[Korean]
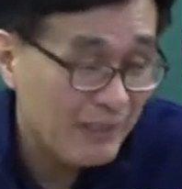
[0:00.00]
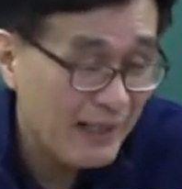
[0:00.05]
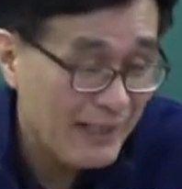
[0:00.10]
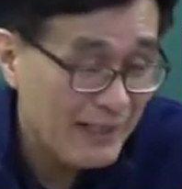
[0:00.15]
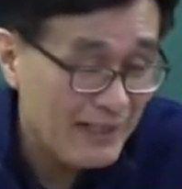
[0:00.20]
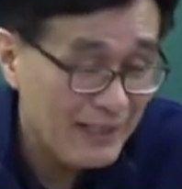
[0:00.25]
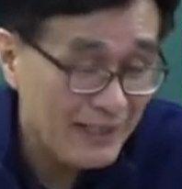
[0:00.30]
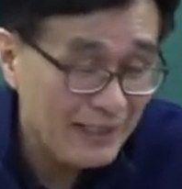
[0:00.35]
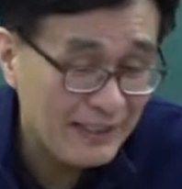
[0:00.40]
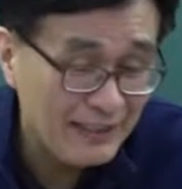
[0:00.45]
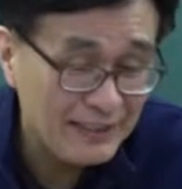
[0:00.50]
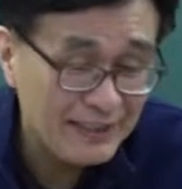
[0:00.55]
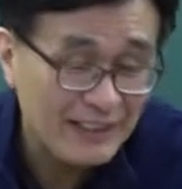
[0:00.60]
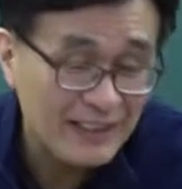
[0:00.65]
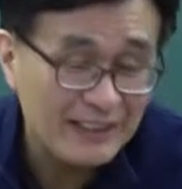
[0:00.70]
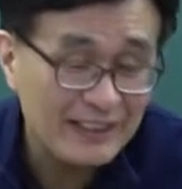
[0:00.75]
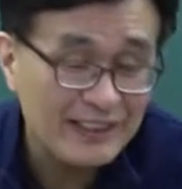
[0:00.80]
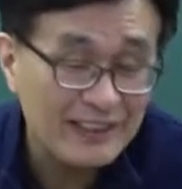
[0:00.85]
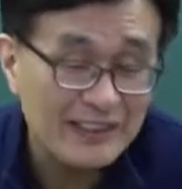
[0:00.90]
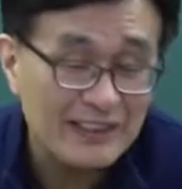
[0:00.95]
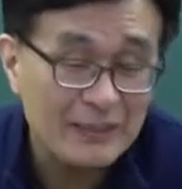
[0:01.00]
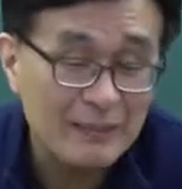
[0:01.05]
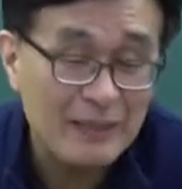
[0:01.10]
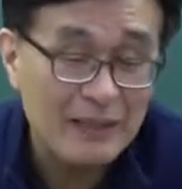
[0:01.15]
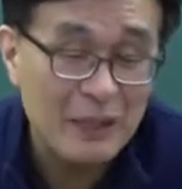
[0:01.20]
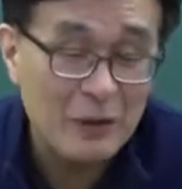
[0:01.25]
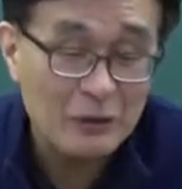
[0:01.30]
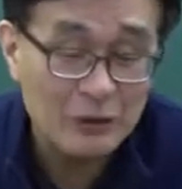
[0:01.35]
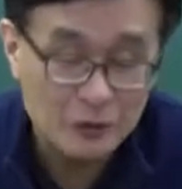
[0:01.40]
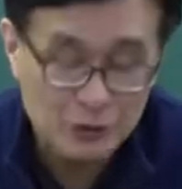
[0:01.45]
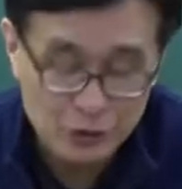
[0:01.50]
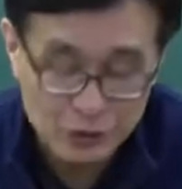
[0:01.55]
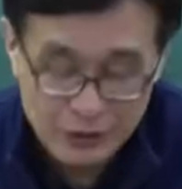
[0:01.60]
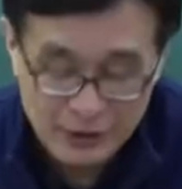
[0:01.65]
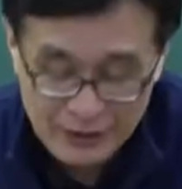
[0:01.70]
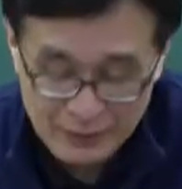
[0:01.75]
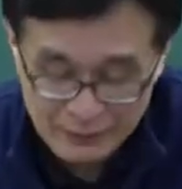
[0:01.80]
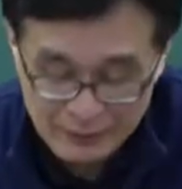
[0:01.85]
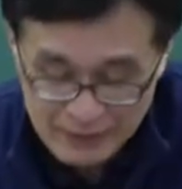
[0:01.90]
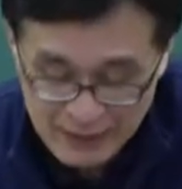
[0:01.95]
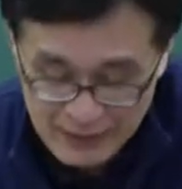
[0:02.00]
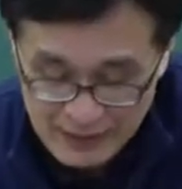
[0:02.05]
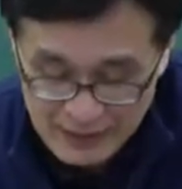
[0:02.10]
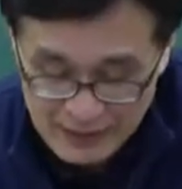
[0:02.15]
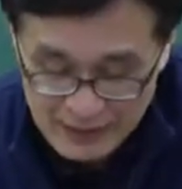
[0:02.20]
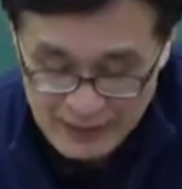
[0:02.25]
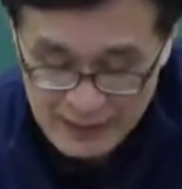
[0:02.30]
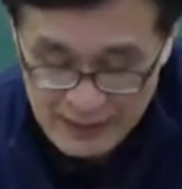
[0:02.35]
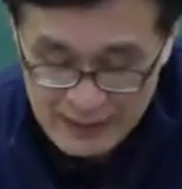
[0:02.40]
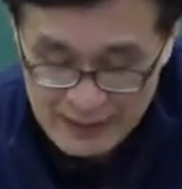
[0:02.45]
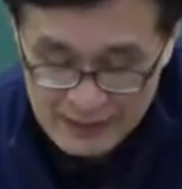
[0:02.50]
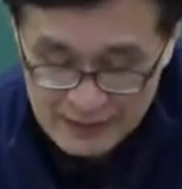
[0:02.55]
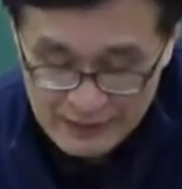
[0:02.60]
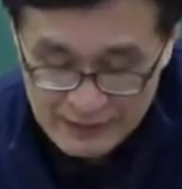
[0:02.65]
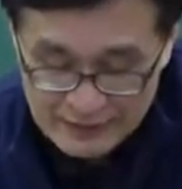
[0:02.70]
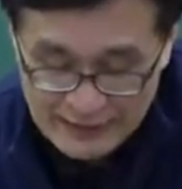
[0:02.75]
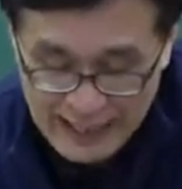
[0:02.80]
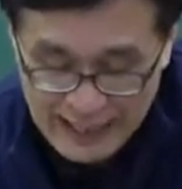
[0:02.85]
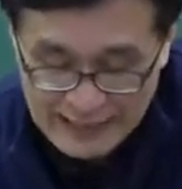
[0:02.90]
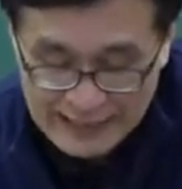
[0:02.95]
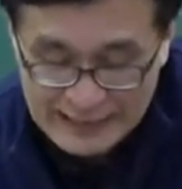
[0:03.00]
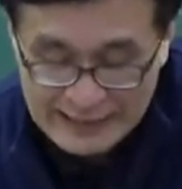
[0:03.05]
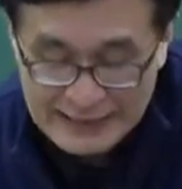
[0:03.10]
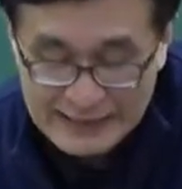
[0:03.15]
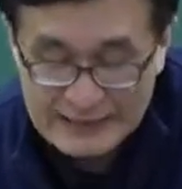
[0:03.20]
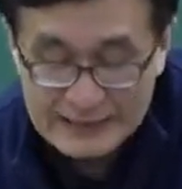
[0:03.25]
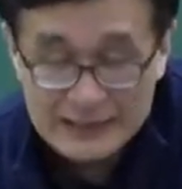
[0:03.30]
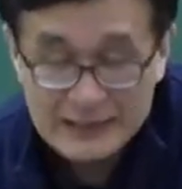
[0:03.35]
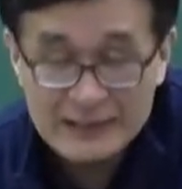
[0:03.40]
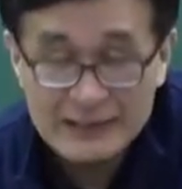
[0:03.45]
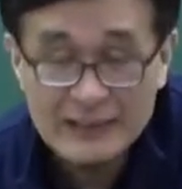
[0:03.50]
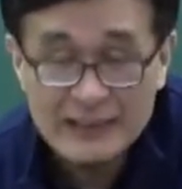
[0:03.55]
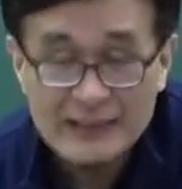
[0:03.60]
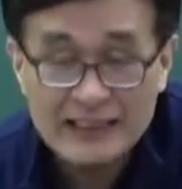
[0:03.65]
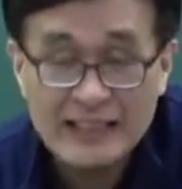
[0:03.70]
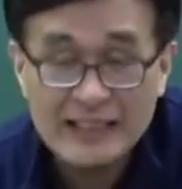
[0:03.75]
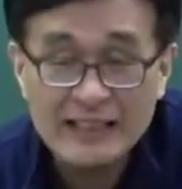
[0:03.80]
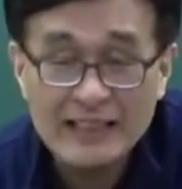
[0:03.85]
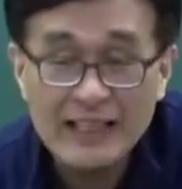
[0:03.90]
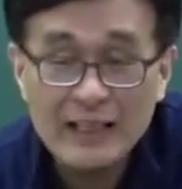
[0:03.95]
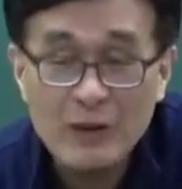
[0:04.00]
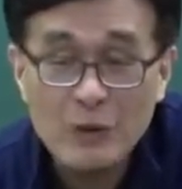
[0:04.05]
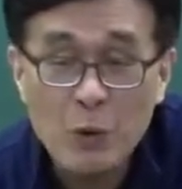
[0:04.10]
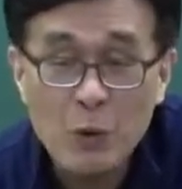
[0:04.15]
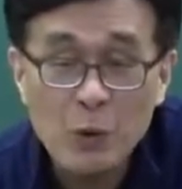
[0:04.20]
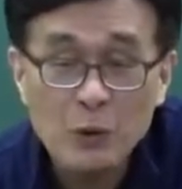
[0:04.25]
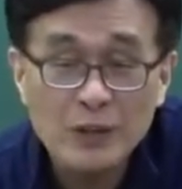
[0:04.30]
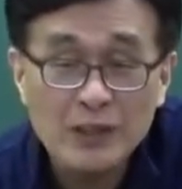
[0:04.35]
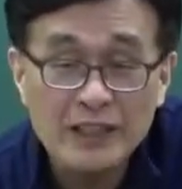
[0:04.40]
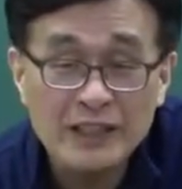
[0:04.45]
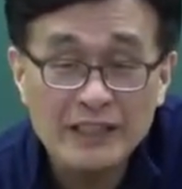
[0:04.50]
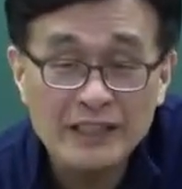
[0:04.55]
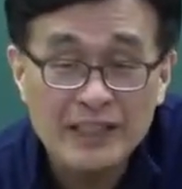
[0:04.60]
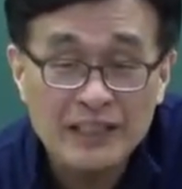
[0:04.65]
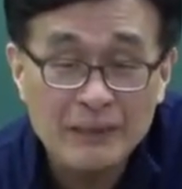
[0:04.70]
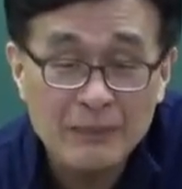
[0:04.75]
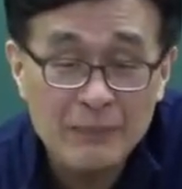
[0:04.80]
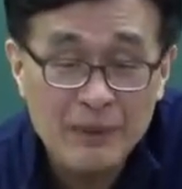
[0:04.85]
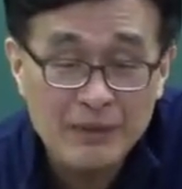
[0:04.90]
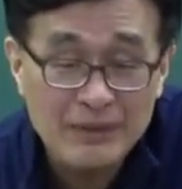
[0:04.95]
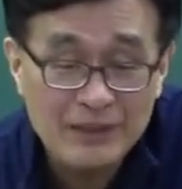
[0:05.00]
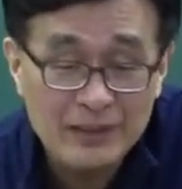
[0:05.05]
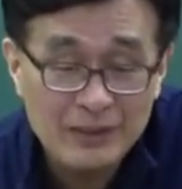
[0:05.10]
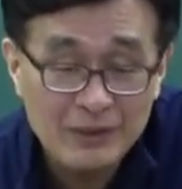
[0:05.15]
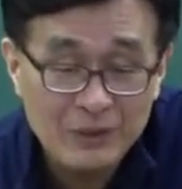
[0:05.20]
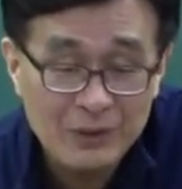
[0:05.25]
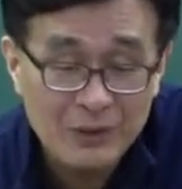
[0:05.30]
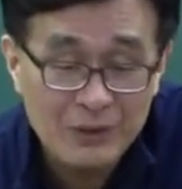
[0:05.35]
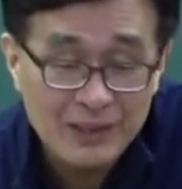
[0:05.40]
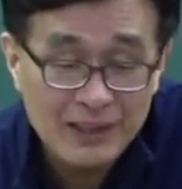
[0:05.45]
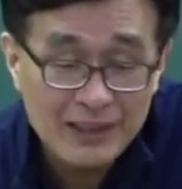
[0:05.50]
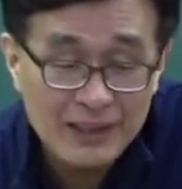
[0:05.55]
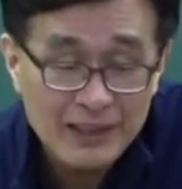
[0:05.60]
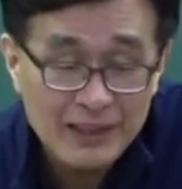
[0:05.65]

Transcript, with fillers: 8년. 그래서 시험에 나올 때 주의해야 됩니다. 그리고 단기는 옛날에 5년 했다가 몇년 이거?